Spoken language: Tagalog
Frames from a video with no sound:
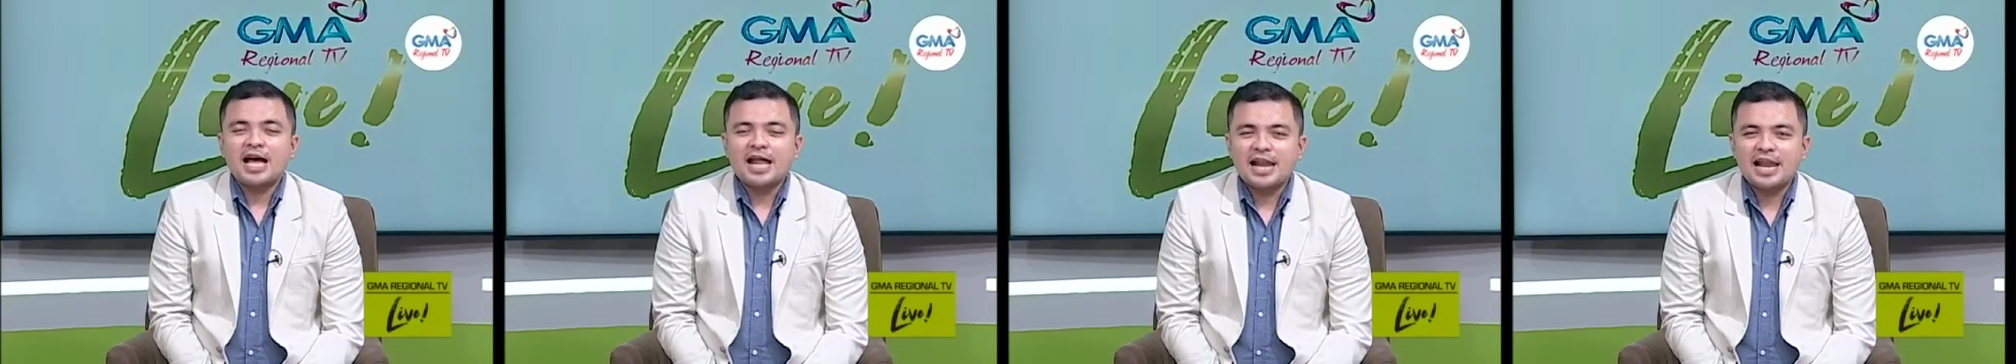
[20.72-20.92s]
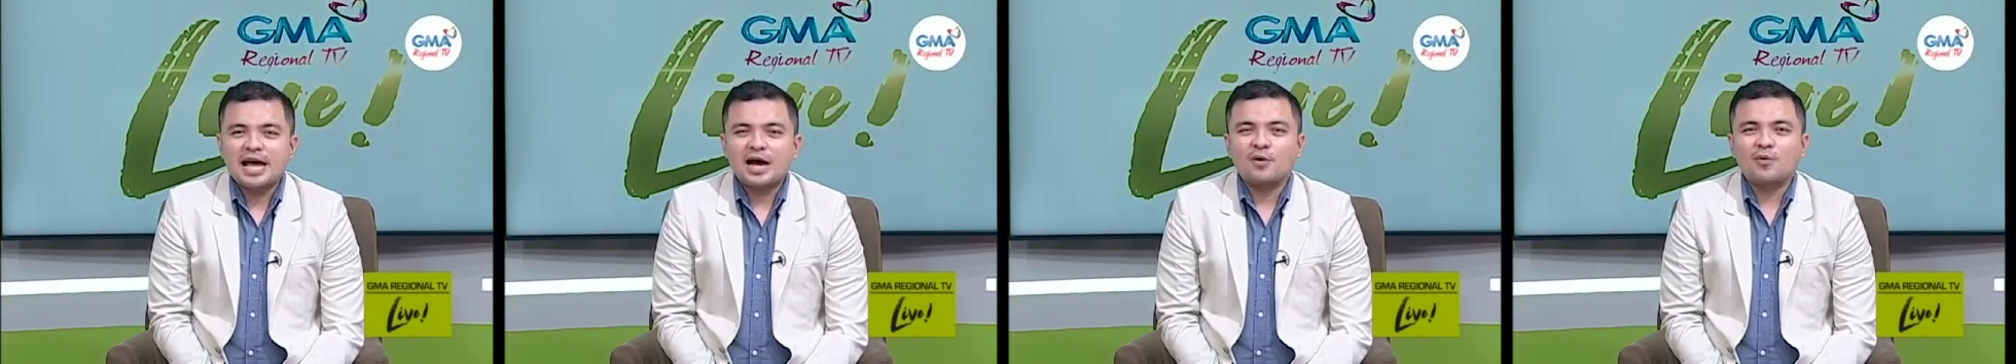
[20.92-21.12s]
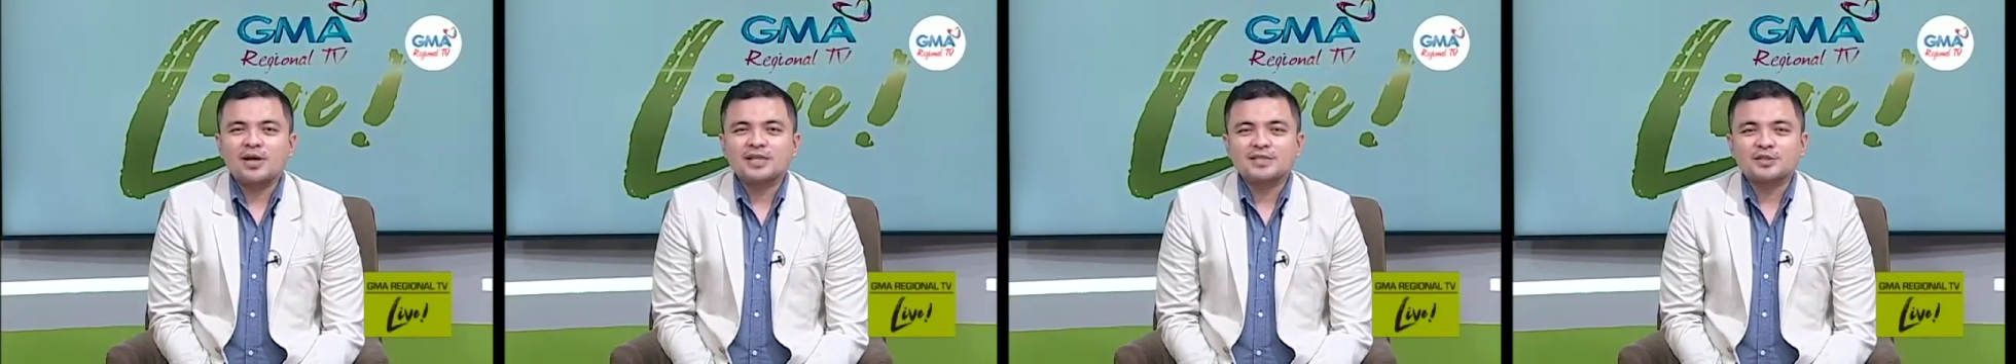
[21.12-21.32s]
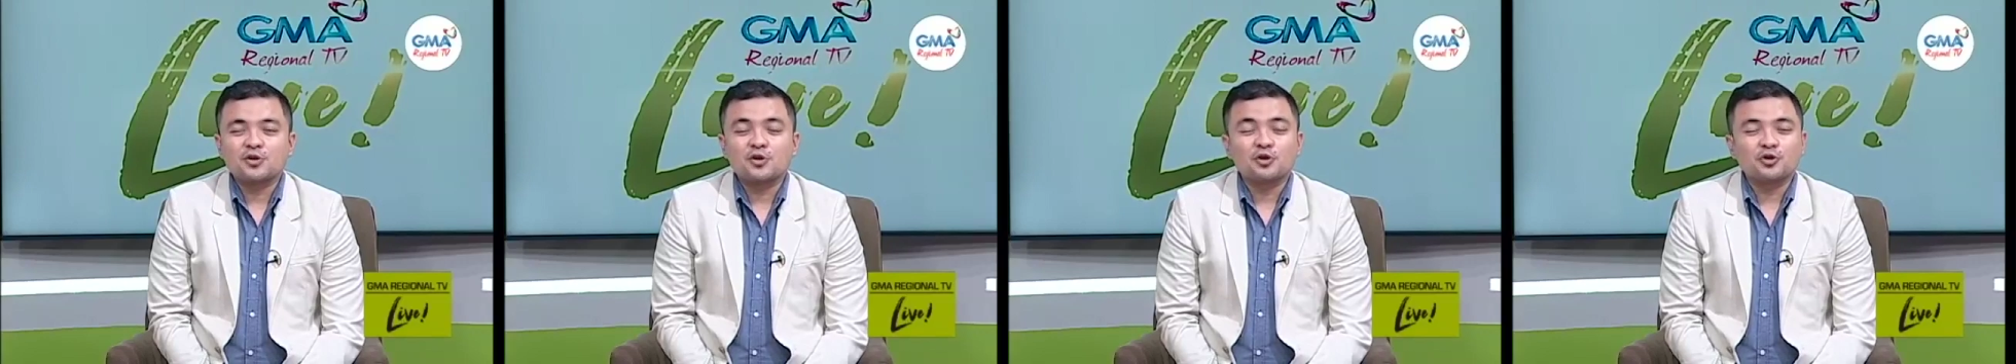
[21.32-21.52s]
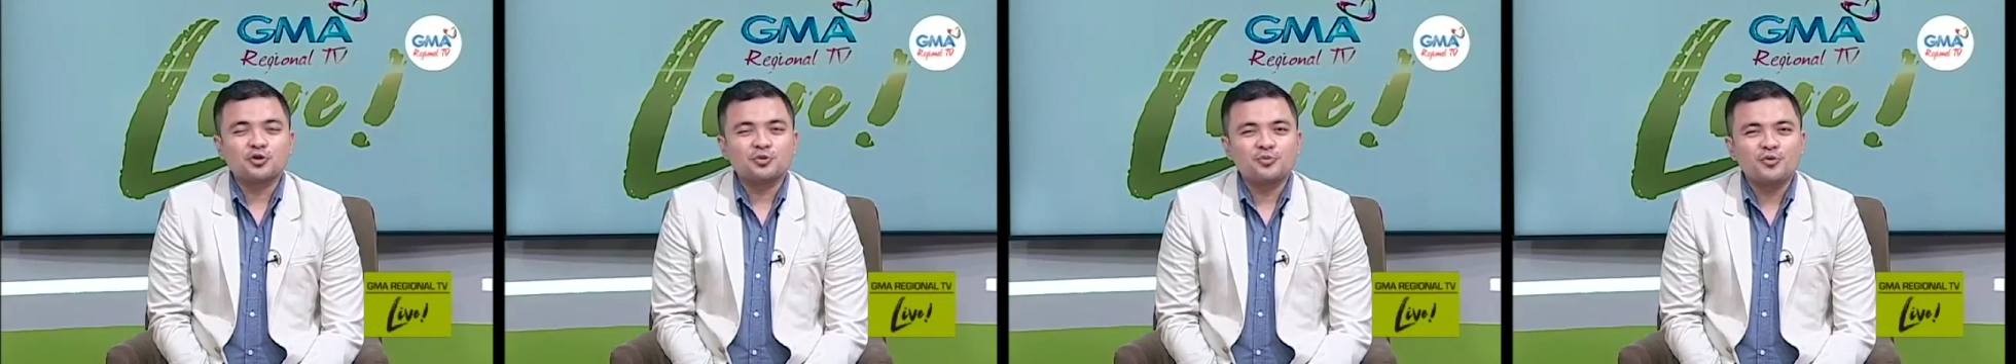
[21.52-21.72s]

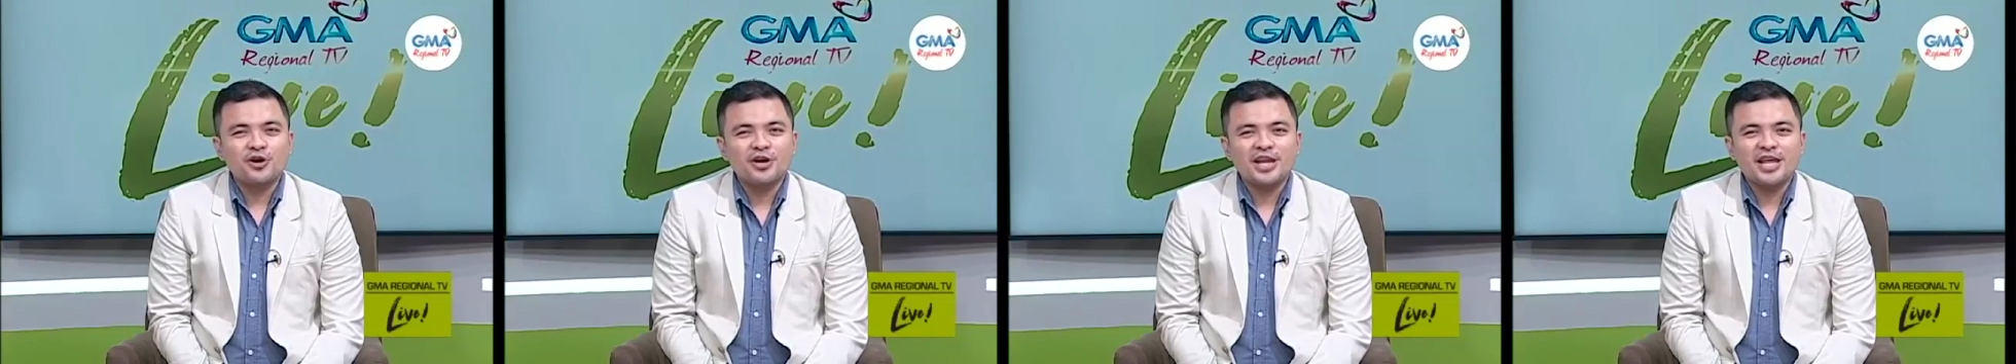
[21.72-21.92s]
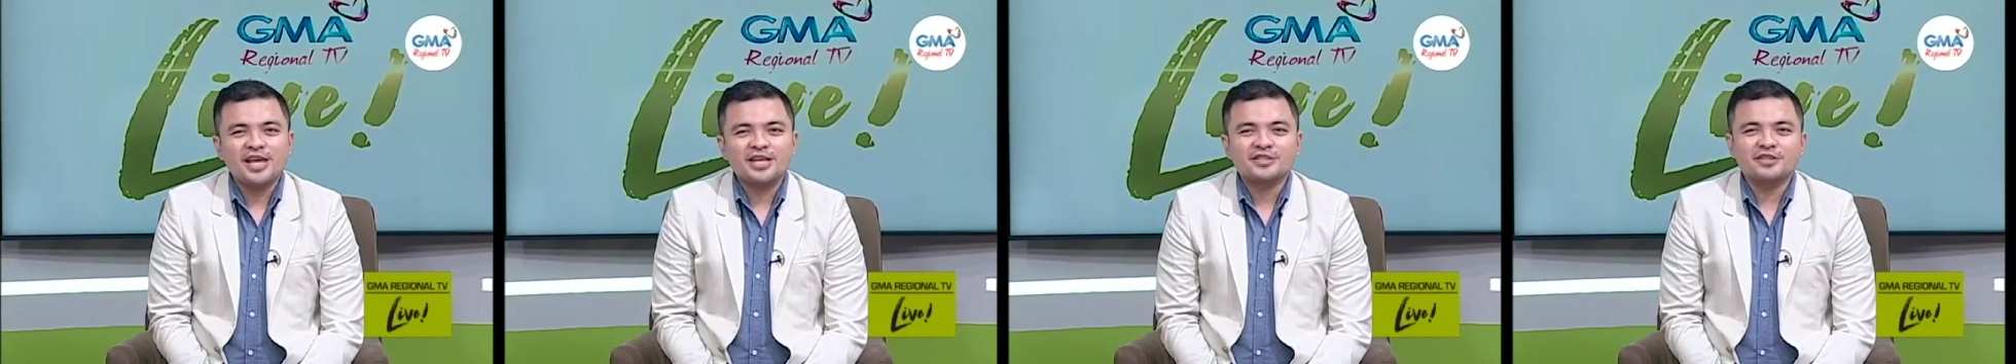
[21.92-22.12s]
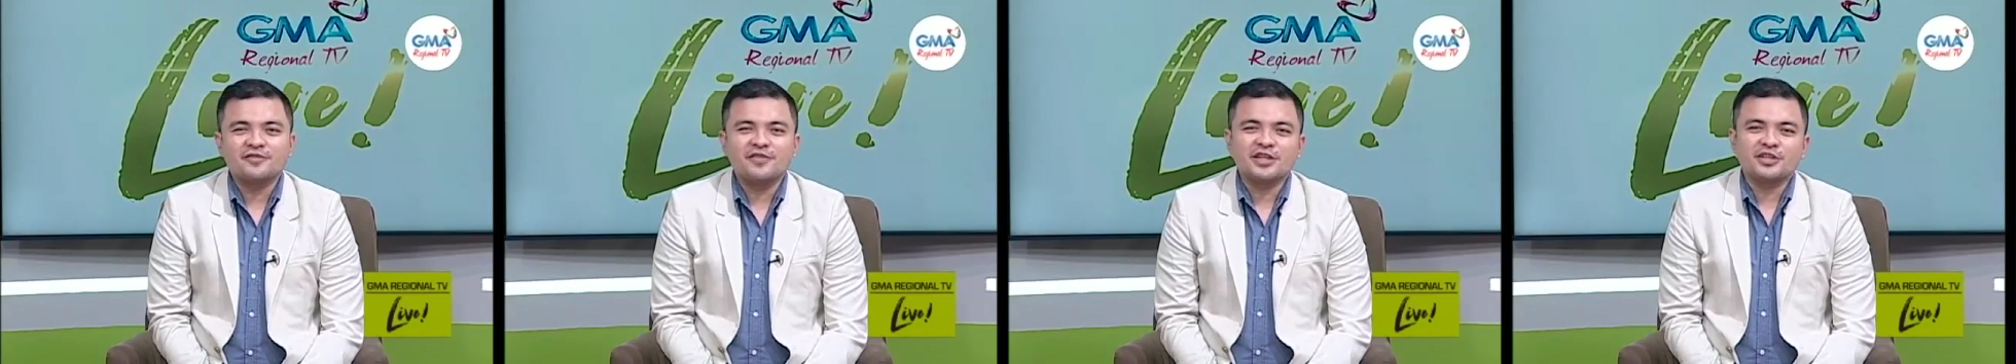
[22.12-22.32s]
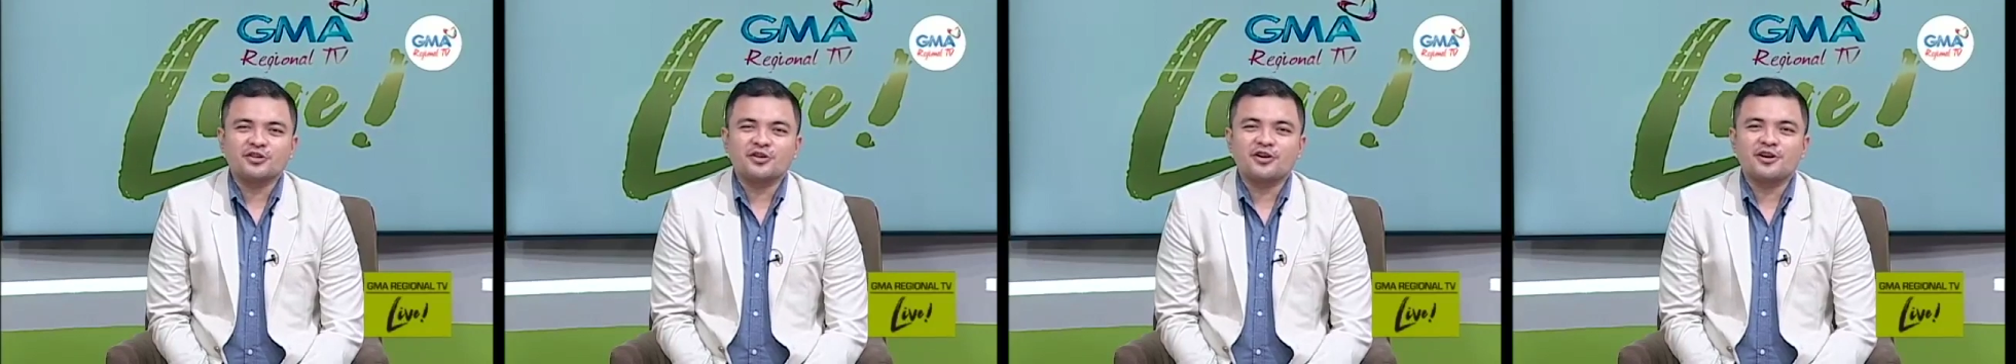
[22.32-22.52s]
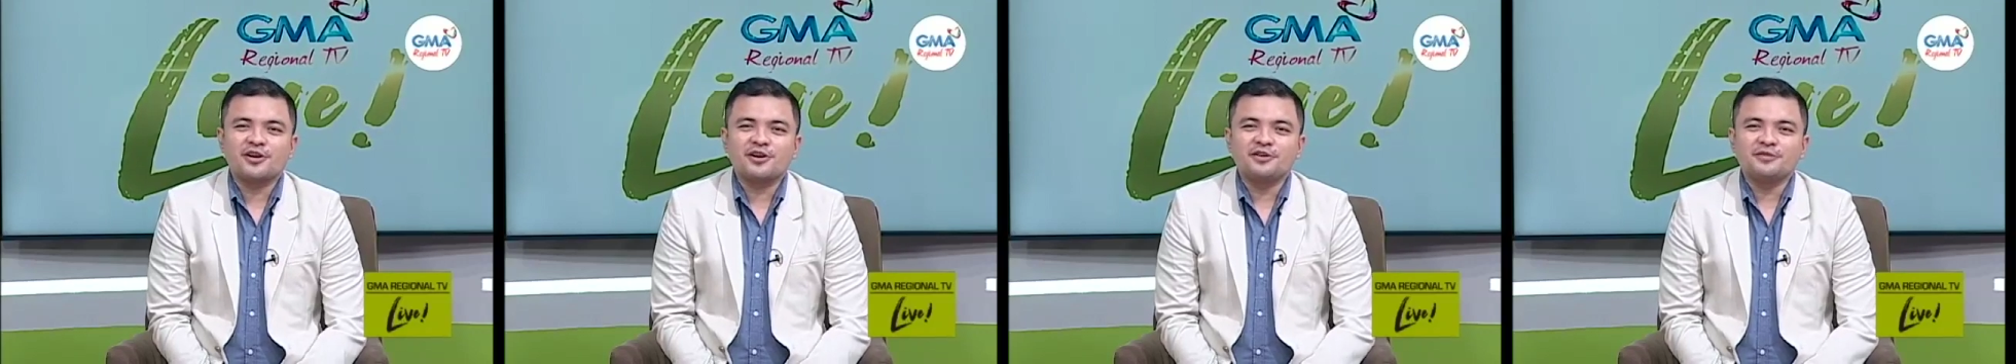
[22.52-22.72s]
Lawasco. Good morning, Sir
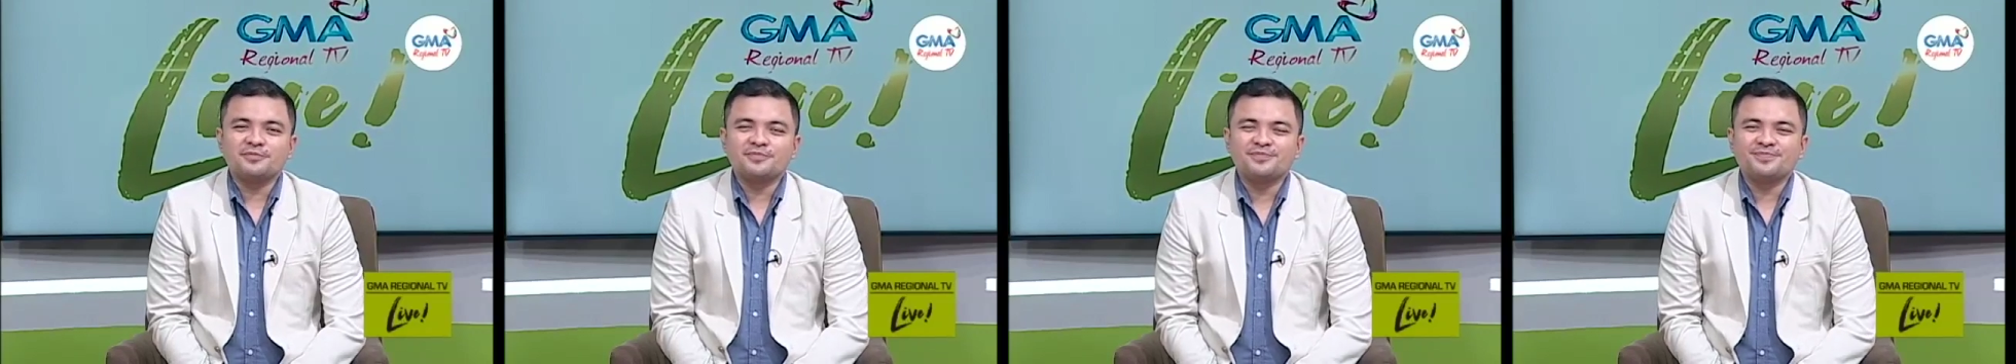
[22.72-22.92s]
Victor.